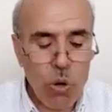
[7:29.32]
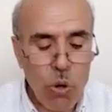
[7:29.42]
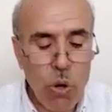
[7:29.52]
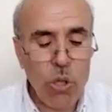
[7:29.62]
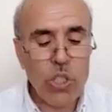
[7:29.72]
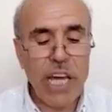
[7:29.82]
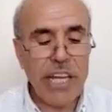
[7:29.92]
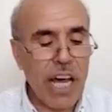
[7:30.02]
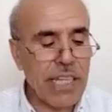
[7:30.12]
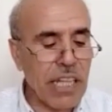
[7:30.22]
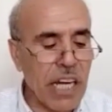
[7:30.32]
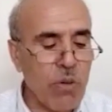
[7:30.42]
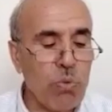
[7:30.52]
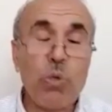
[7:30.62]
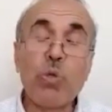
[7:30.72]
O sanatlara
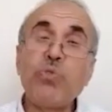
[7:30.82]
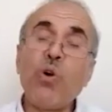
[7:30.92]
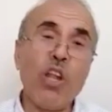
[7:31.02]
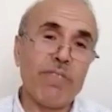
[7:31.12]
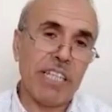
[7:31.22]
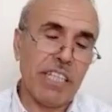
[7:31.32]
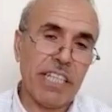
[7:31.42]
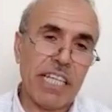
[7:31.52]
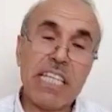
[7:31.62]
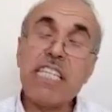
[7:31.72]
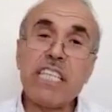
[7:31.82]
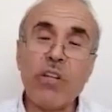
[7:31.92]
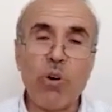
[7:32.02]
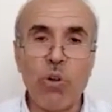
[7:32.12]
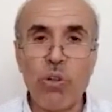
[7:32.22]
vukufu olmadığında
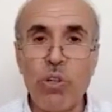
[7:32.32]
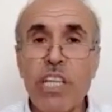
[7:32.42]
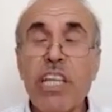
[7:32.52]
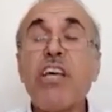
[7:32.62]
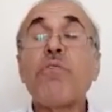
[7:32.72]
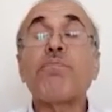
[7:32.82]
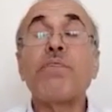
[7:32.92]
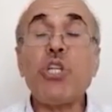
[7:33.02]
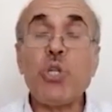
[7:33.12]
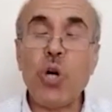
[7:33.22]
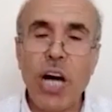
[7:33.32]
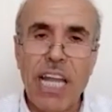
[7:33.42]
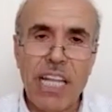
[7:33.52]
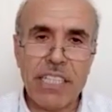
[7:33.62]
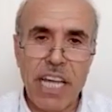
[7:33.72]
insanoğlunun birçok
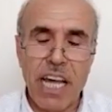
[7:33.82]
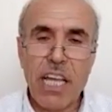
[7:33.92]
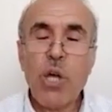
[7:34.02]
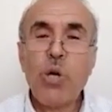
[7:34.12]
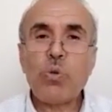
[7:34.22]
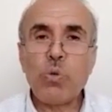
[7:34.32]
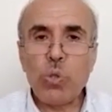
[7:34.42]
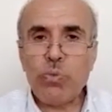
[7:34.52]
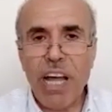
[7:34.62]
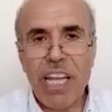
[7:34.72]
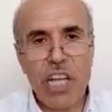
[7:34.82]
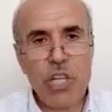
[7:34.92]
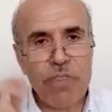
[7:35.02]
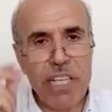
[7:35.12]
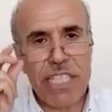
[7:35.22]
alanda
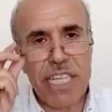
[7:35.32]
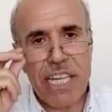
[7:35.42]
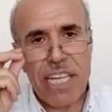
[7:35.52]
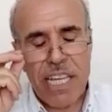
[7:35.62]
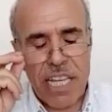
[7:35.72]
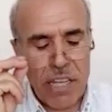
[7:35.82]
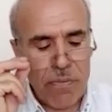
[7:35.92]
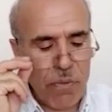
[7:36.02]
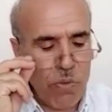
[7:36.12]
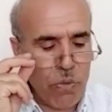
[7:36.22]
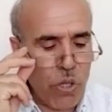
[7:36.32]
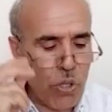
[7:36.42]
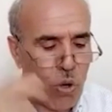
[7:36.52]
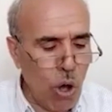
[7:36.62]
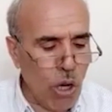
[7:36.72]
uzmanlaşması
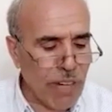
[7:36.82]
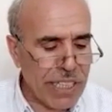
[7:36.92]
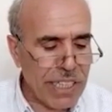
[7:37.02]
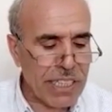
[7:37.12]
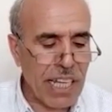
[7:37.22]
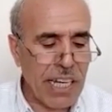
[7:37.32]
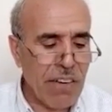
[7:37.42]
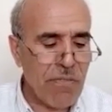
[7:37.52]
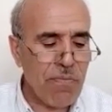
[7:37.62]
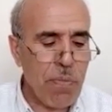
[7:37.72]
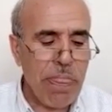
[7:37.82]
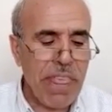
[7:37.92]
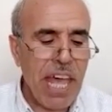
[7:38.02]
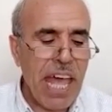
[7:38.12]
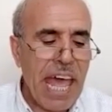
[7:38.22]
mümkün olmadığında
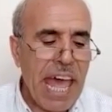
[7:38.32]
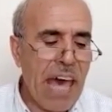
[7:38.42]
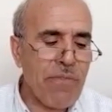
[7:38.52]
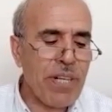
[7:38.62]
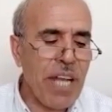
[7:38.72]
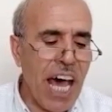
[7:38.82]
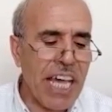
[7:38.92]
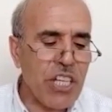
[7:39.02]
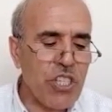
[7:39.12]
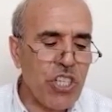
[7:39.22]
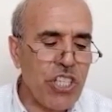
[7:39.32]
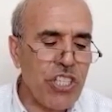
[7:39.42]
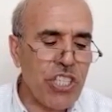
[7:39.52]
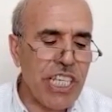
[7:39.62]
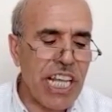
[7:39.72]
ebnai
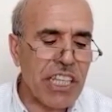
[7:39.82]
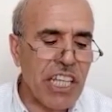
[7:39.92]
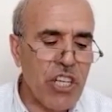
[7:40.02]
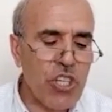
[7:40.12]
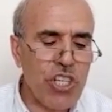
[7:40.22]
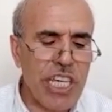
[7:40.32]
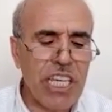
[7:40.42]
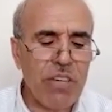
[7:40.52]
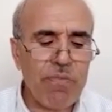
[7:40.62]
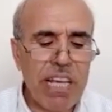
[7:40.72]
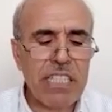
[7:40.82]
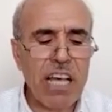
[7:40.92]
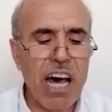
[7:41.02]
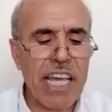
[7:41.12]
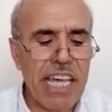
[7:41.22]
cinsiyle teşriki
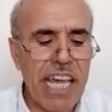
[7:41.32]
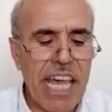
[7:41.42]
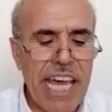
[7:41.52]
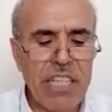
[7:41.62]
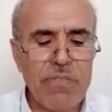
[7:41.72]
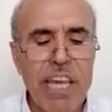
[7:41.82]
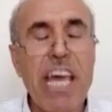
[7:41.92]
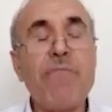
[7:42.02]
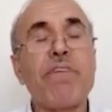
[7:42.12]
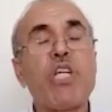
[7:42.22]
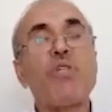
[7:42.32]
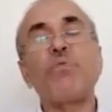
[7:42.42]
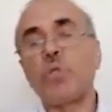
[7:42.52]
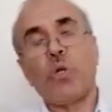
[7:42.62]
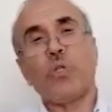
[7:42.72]
mesaiyi etmeye
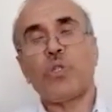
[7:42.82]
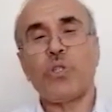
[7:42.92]
mecbur olur.